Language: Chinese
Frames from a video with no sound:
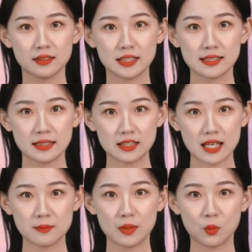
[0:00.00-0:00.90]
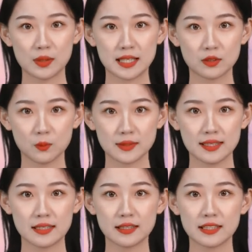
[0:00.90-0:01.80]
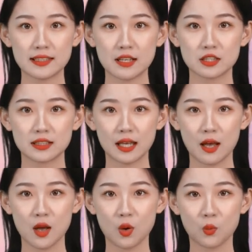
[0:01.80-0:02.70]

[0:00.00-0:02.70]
你经常买我家东西，应该知道